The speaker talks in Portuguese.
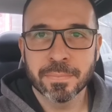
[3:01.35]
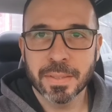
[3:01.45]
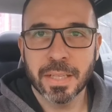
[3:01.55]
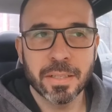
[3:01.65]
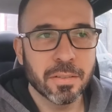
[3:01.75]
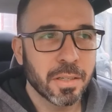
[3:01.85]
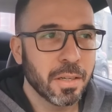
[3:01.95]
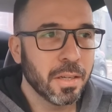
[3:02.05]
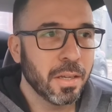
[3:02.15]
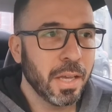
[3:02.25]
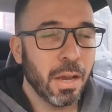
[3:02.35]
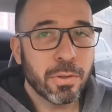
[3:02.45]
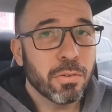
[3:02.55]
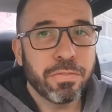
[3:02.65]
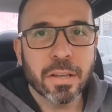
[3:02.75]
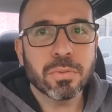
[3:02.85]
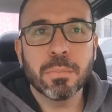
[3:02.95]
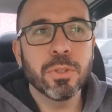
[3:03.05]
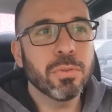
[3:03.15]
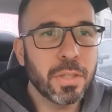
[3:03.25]
Entendeu? É o que eu faço há
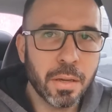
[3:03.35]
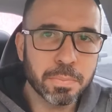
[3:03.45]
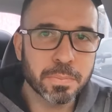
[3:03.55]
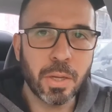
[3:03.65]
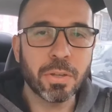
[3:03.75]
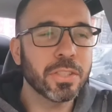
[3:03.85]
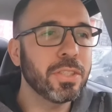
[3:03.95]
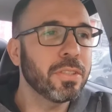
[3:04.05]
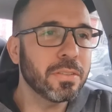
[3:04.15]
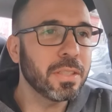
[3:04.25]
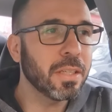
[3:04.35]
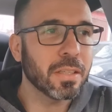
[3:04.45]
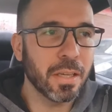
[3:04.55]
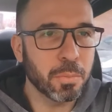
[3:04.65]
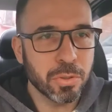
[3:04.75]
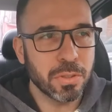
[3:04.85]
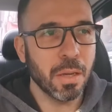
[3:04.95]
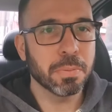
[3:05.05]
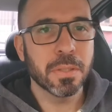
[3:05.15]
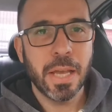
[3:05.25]
muito tempo. E é o que a gente ensina aqui há muito
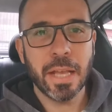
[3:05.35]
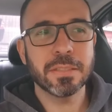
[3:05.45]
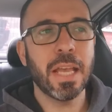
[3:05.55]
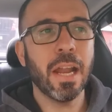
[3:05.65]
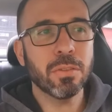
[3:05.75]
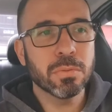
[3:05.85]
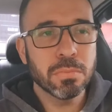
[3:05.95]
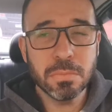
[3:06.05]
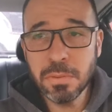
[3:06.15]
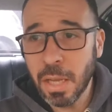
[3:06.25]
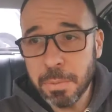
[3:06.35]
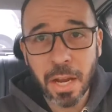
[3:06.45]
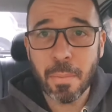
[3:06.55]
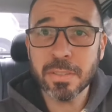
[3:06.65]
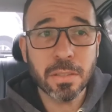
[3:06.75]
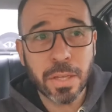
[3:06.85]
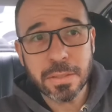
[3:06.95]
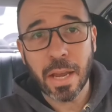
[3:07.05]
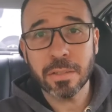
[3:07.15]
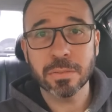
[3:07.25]
tempo. É certo? Na minha cabeça não é
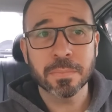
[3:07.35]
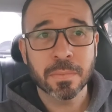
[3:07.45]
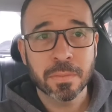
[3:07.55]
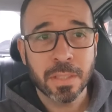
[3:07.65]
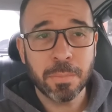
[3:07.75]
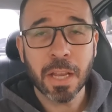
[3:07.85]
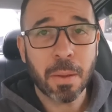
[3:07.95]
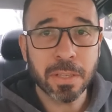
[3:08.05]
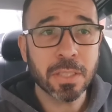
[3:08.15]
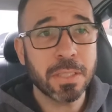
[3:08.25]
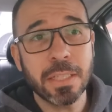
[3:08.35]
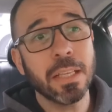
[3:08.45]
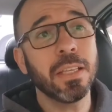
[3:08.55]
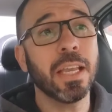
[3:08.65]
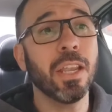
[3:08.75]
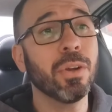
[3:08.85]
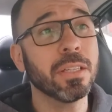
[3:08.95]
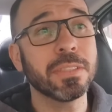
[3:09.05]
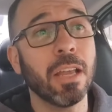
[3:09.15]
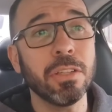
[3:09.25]
certo. Na minha cabeça aceitei sem querer, eu
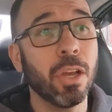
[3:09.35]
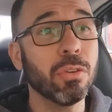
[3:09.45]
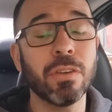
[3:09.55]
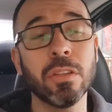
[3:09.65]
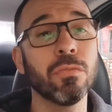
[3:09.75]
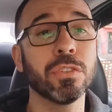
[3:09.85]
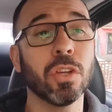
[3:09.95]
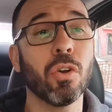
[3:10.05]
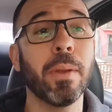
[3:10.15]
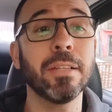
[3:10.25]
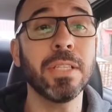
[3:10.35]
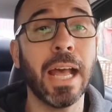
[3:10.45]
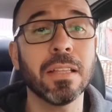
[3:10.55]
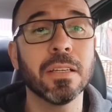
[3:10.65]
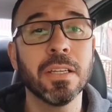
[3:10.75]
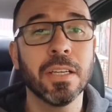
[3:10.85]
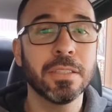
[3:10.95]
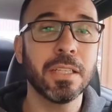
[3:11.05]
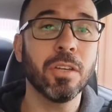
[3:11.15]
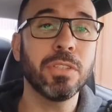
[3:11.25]
cancelo e deu, não, não vou ser cobrado em nada
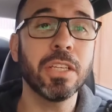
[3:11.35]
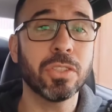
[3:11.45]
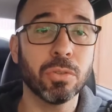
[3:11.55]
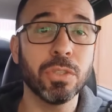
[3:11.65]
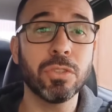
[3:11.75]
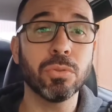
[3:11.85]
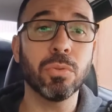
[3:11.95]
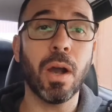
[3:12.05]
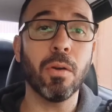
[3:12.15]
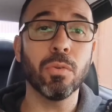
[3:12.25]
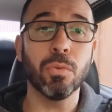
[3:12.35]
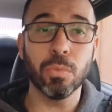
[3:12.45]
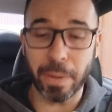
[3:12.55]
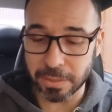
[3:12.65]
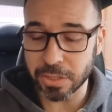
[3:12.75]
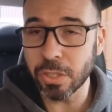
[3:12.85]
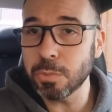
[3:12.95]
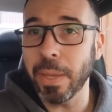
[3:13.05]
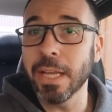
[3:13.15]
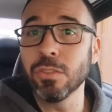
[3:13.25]
entendeu? Desde que eu não deixo o, o, o, passageiro
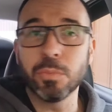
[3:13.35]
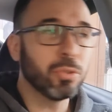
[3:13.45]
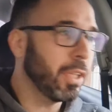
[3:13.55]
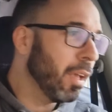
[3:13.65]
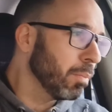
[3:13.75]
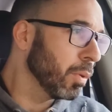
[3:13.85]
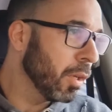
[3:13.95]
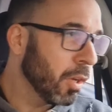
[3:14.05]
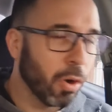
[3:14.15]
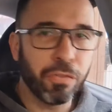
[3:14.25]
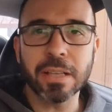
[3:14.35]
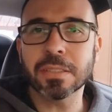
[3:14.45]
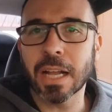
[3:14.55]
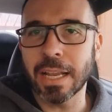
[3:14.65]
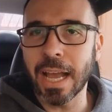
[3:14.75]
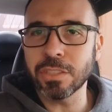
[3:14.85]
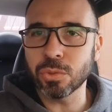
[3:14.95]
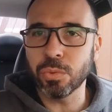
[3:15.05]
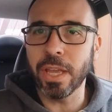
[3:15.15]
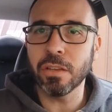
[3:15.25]
esperando muito tempo, ou faço
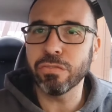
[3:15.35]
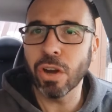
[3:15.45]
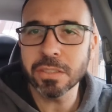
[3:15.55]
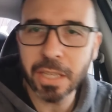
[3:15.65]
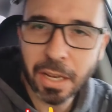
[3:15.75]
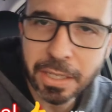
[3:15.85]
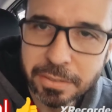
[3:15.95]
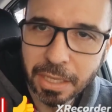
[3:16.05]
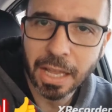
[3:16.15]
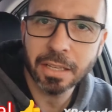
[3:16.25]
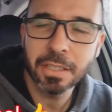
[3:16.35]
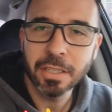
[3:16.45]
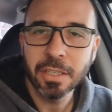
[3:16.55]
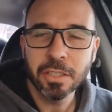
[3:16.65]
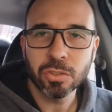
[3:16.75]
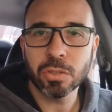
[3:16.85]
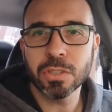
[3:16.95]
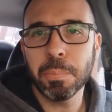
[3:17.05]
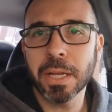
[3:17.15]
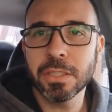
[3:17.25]
sacanagem com ele, force ele a cancelar. Só que
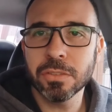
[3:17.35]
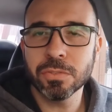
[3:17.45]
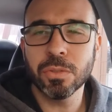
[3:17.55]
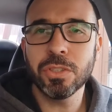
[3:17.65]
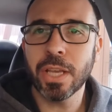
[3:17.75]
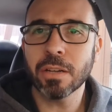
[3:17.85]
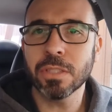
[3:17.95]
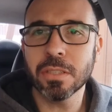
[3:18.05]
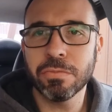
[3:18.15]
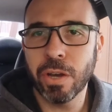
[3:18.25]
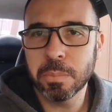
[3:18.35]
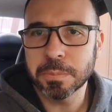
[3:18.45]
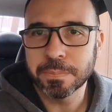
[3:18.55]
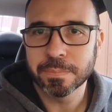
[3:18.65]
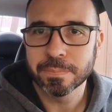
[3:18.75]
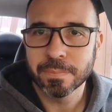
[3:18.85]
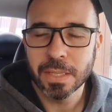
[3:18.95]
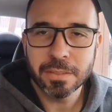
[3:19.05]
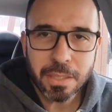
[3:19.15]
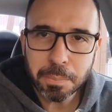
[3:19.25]
os aplicativos não enxergam dessa forma.
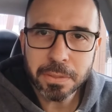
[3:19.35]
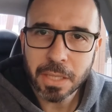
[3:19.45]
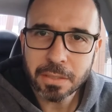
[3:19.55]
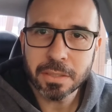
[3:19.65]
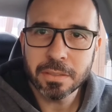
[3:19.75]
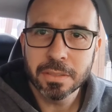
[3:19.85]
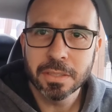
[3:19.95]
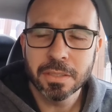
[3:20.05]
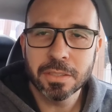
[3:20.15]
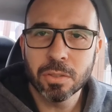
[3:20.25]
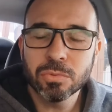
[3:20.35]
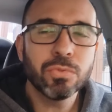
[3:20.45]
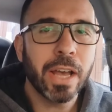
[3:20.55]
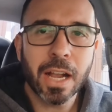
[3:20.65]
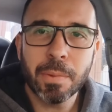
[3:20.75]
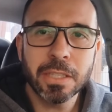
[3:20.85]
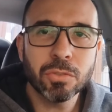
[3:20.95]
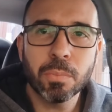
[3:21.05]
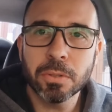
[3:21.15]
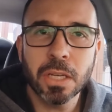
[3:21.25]
Simples assim. Então tu vai acabar
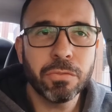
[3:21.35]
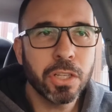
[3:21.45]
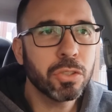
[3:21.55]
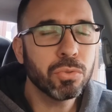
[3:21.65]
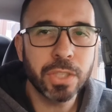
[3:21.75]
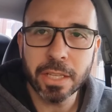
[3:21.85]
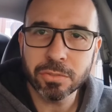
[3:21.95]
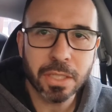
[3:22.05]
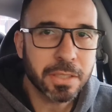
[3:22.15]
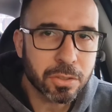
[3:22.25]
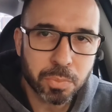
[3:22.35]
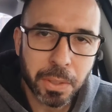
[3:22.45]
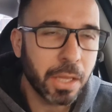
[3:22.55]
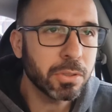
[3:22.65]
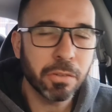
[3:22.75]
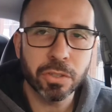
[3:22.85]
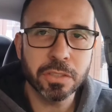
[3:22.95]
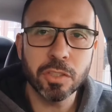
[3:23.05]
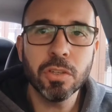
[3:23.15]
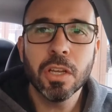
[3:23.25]
tendo que comprar um telefone de 200, 300 pila aí, um
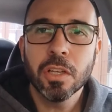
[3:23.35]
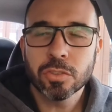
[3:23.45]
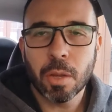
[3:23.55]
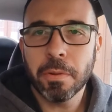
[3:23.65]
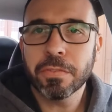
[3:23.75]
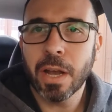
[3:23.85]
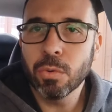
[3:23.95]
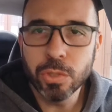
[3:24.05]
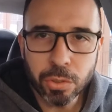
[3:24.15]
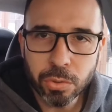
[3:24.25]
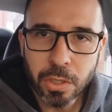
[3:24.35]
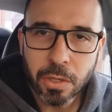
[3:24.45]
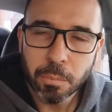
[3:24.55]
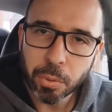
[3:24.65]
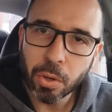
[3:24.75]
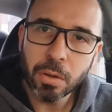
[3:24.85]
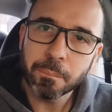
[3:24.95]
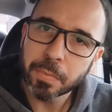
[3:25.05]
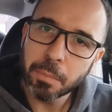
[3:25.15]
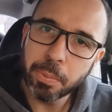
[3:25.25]
telefonezinho, só para ficar único pro,
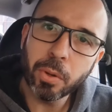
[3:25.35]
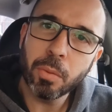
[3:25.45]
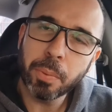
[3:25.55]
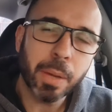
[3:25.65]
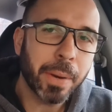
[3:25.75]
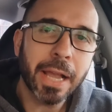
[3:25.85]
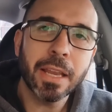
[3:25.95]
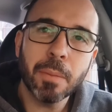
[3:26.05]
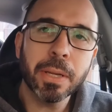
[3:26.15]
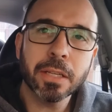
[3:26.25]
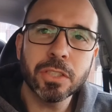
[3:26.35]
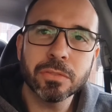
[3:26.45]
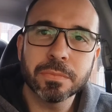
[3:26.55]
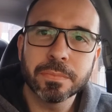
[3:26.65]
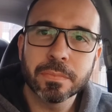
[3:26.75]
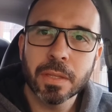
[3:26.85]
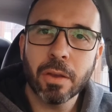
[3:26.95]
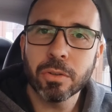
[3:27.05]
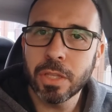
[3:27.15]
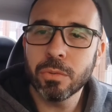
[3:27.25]
pro, pra, pra, aquele aplicativo,
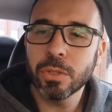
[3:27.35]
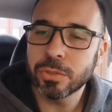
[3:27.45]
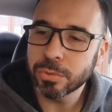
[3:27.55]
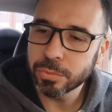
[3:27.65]
que é o que eu tenho hoje.